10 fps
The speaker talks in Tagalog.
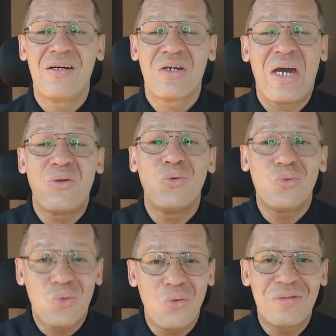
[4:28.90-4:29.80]

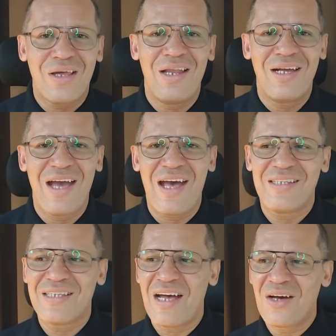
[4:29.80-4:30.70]
karugtong talaga
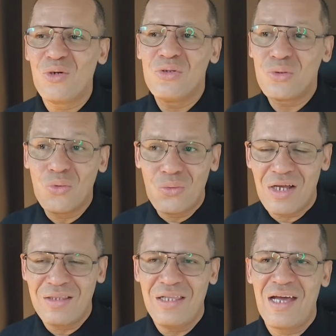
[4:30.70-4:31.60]
sa
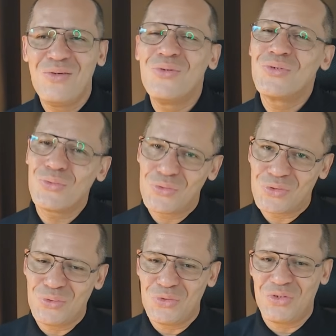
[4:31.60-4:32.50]
kultura nila yung
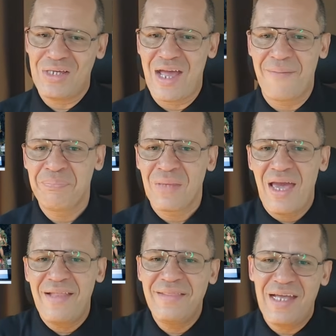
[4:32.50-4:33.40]
suot-suot niya.
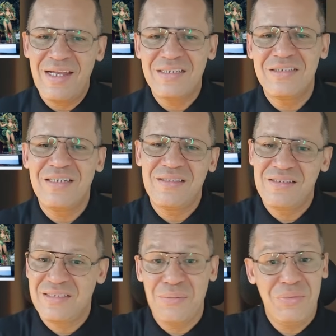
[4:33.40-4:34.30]
And then, nandiyan dyan di
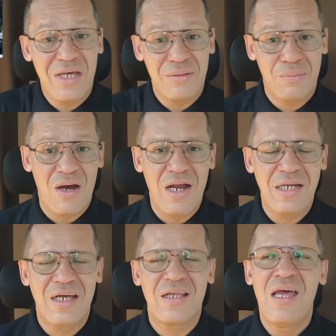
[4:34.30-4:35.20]
si Myanmar
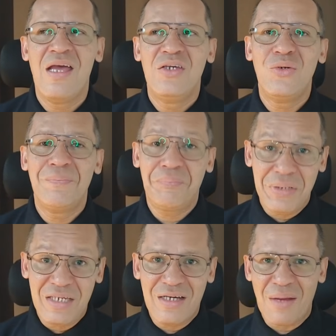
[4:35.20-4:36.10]
na yung
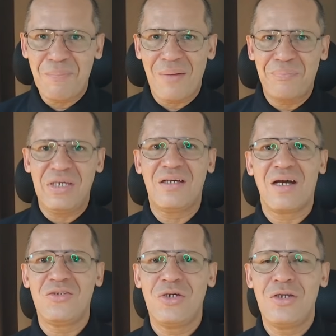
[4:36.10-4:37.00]

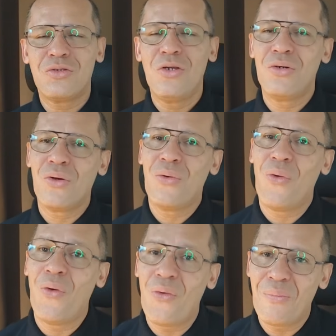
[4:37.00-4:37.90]
pikak-papikak niya na talagang,
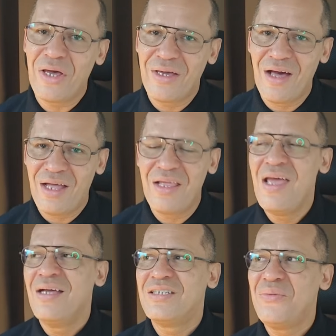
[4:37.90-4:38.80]
oh my God,
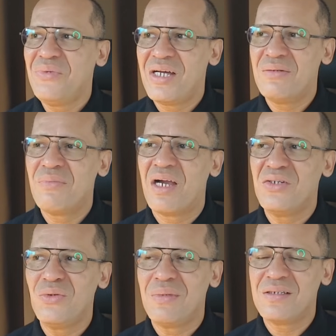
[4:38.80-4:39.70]
si Myanmar
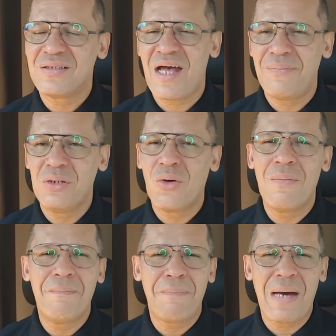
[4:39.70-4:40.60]
yung masasabi
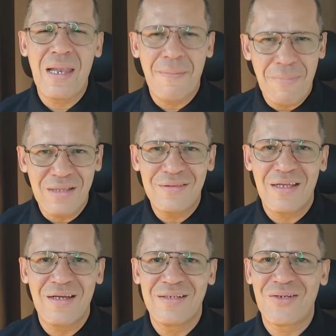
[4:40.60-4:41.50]
kong palaban
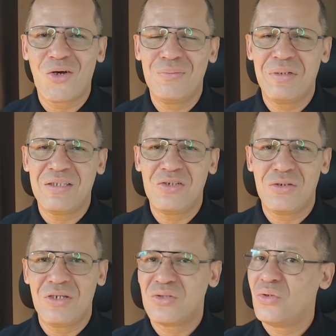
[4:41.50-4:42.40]
talaga sa
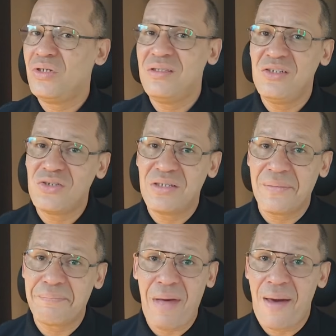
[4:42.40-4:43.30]
competition na to. Hindi siya
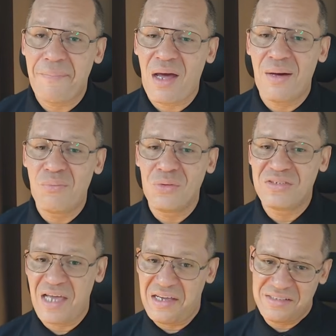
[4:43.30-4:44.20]
nagpapakabog
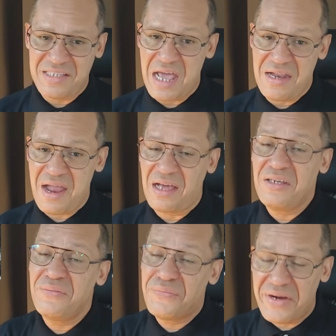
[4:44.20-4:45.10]
sa eksena.
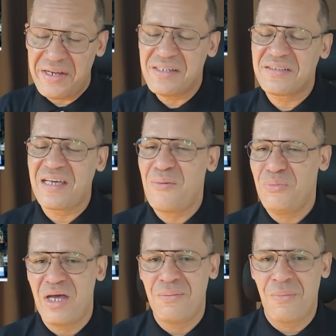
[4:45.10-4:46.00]
In fairness kay
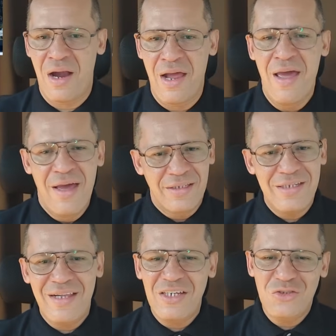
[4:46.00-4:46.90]
Myanmar. Si
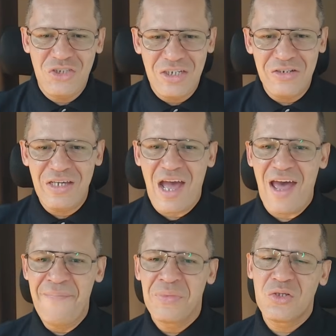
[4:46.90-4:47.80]

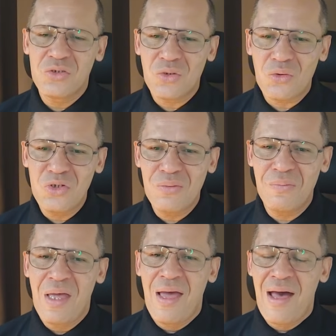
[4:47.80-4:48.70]
Nigeria, gusto ko
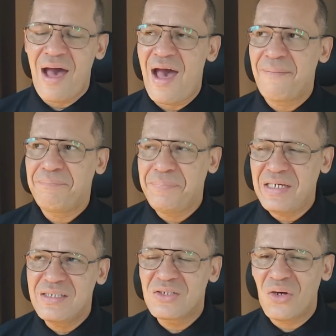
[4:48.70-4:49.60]
yung uh,
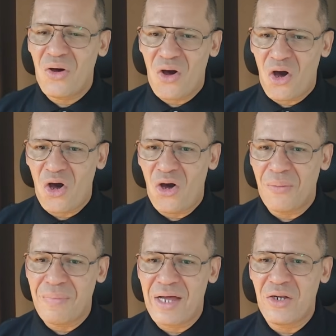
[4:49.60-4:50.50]
peace
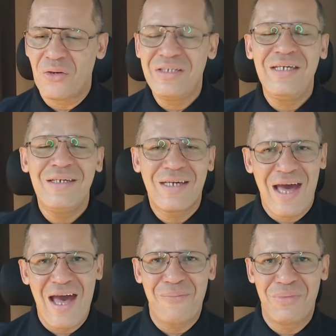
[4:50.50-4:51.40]
of ano
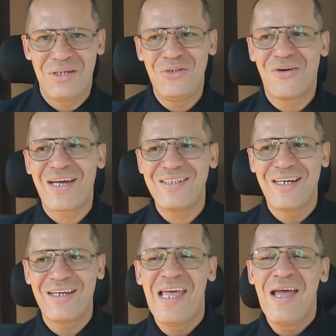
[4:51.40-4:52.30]
income yung
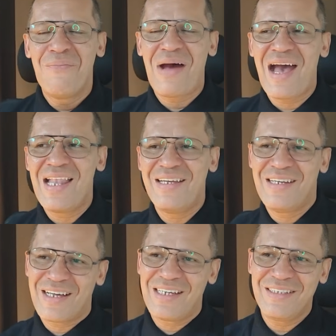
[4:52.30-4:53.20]
kanyang pangalan
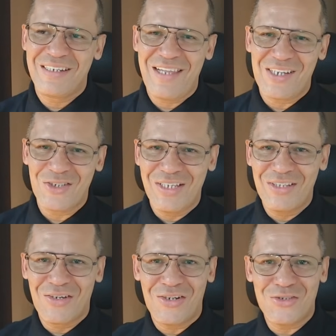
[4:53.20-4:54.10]
ng kanyang national
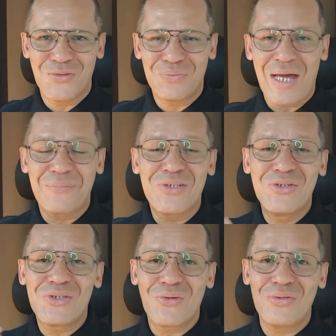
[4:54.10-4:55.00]
costume tapos
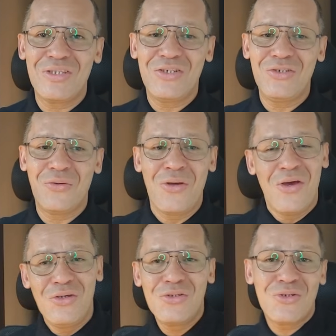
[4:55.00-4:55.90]
gusto ko din yung
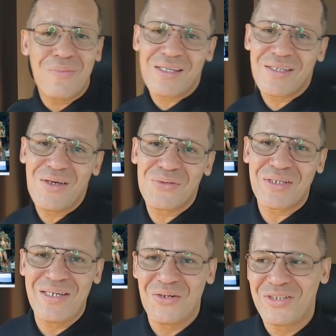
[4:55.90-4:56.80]
yung
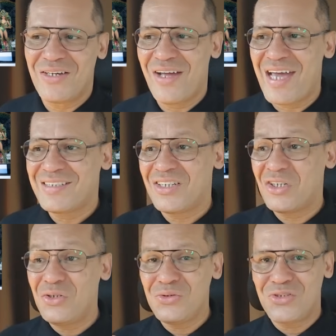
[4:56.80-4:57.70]
sumasayaw-sayaw siya yung
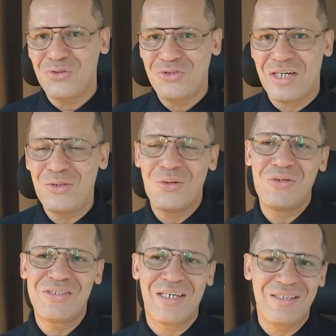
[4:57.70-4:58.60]
execution niya
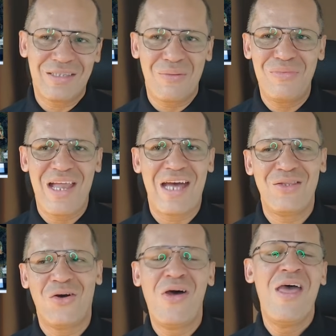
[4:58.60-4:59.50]
doon sa
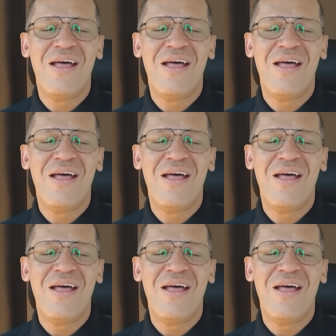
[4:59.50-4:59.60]
entablado